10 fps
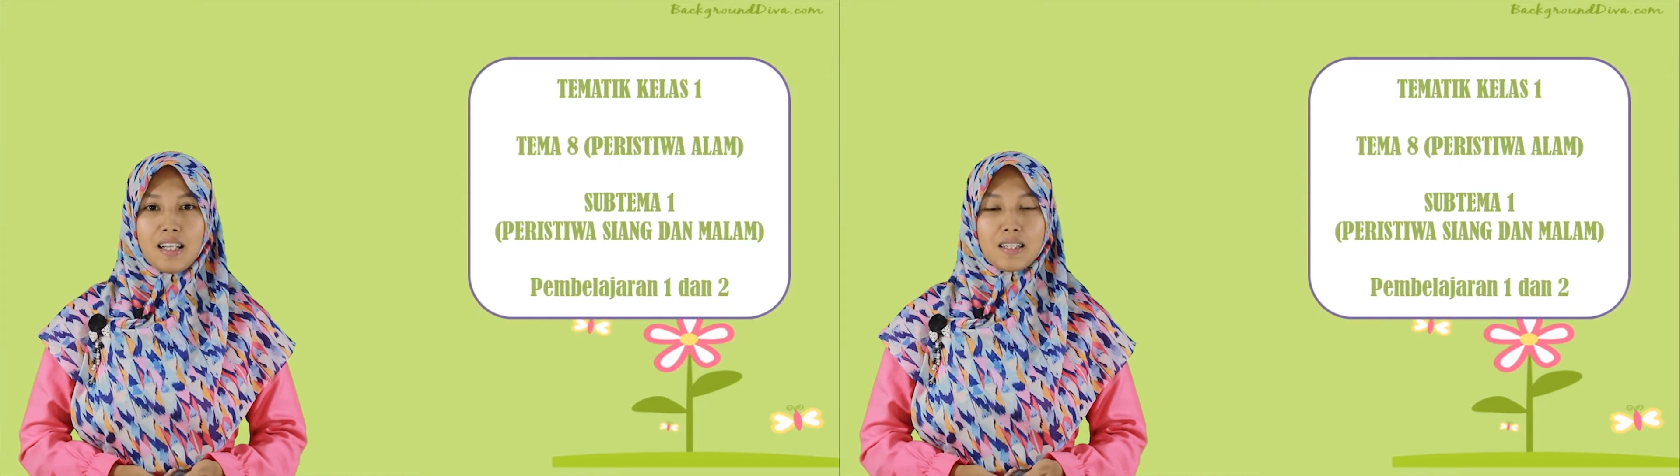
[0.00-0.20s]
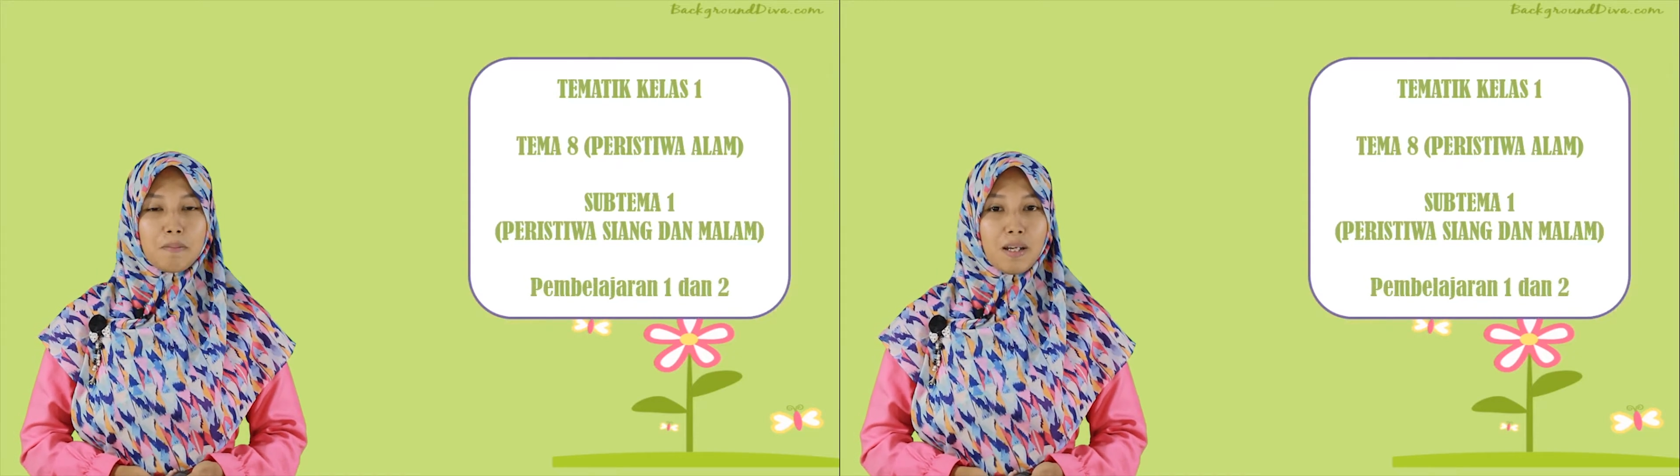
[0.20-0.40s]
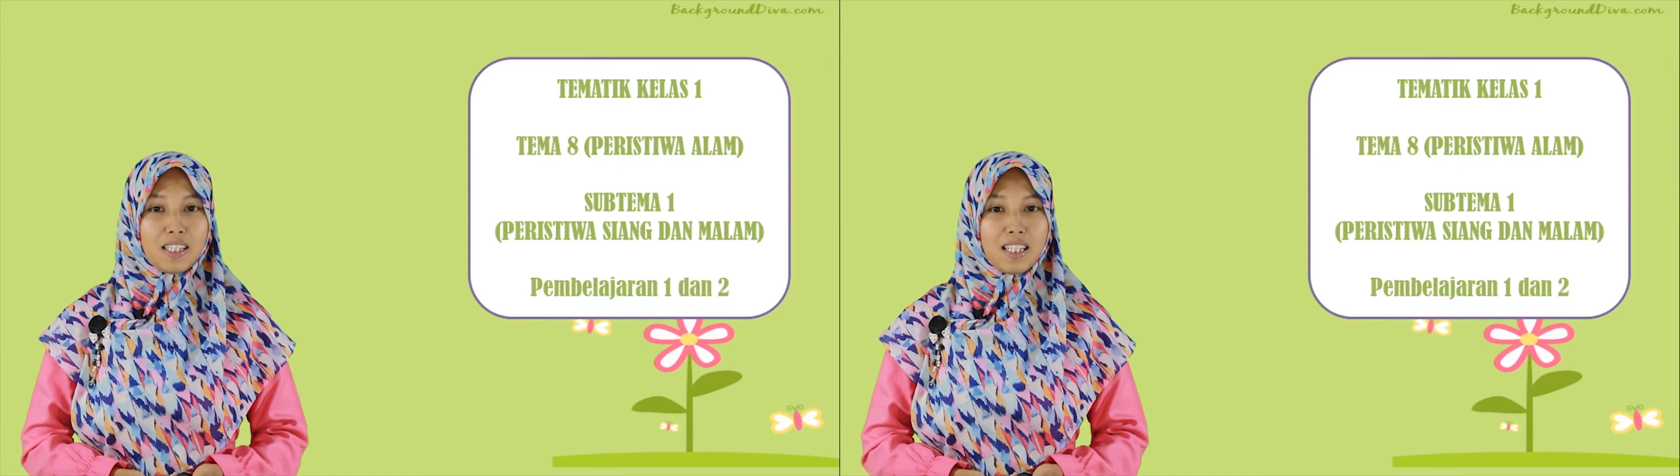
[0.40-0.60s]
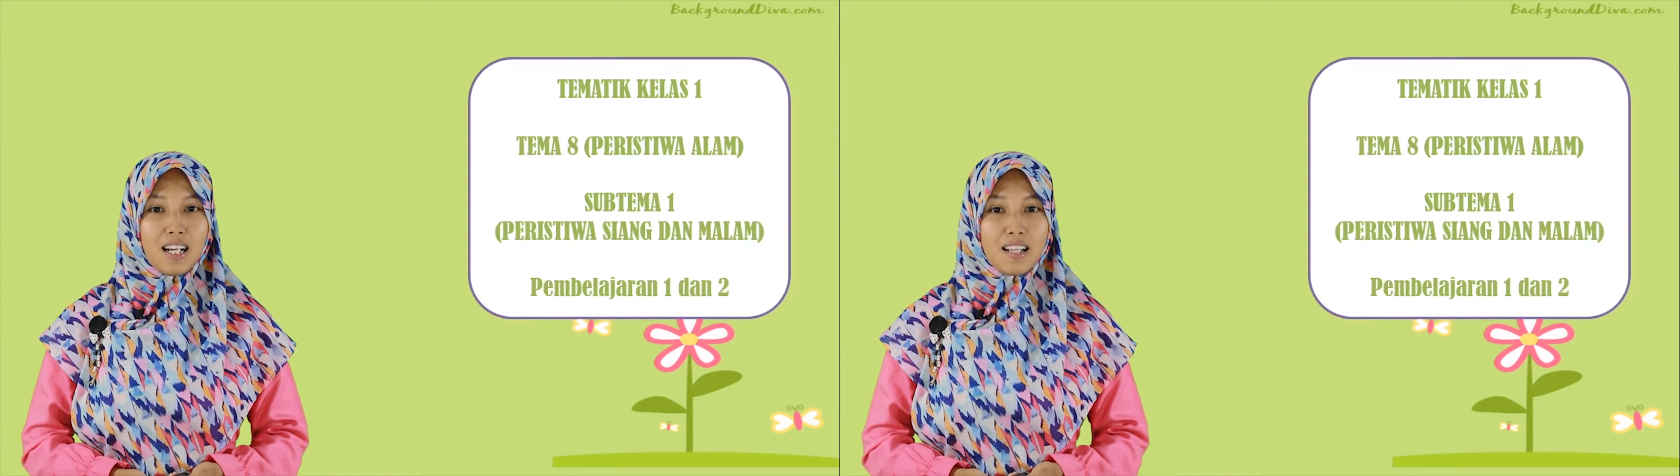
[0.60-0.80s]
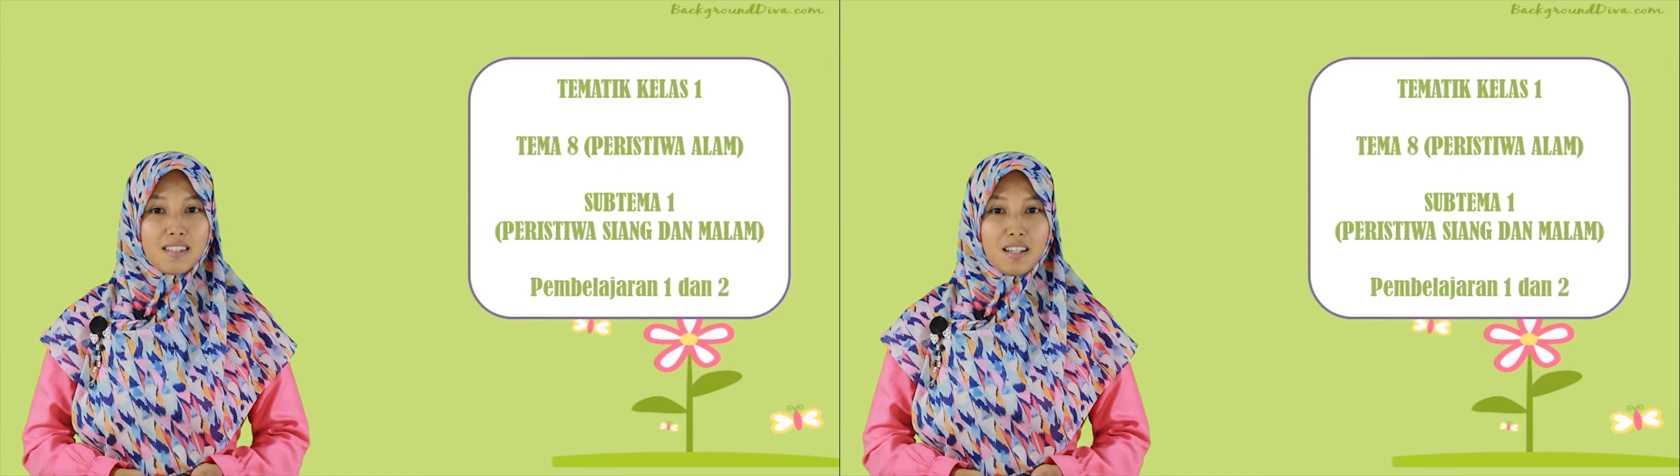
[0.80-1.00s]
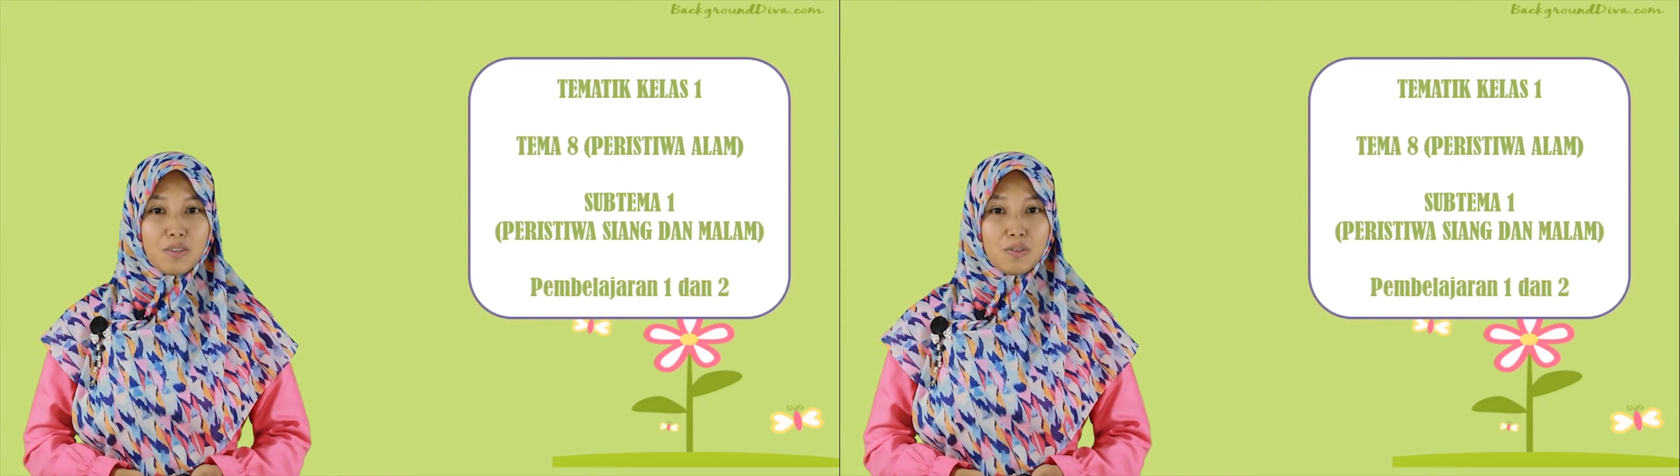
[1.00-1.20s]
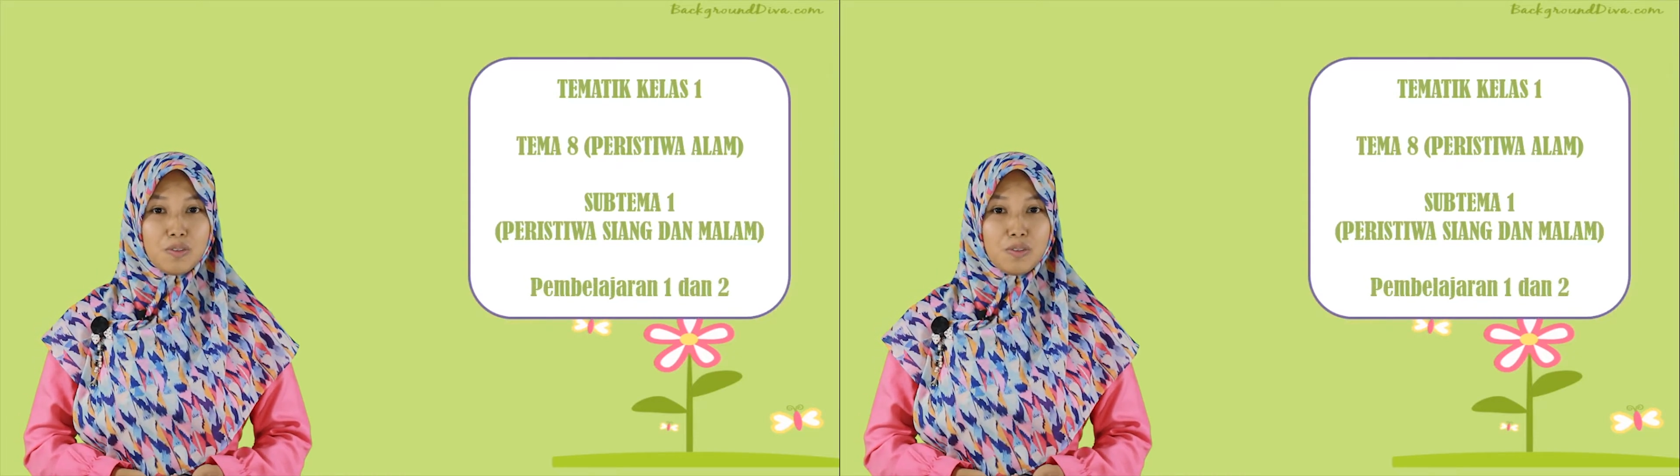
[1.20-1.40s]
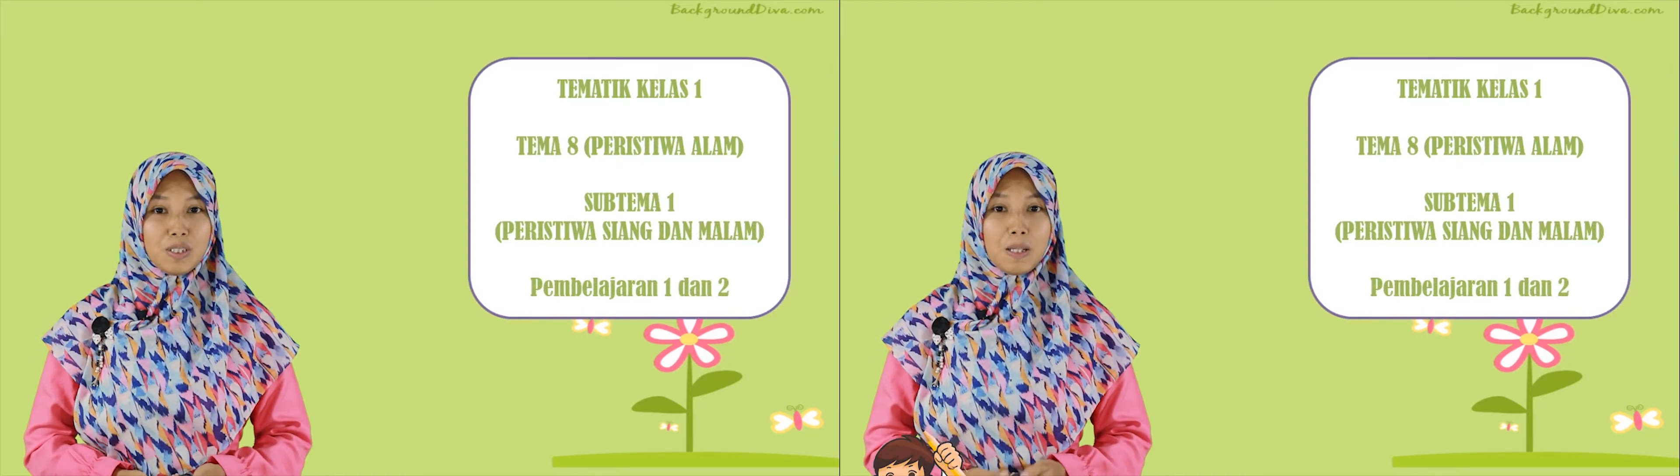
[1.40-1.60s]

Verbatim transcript: tematik kelas 1,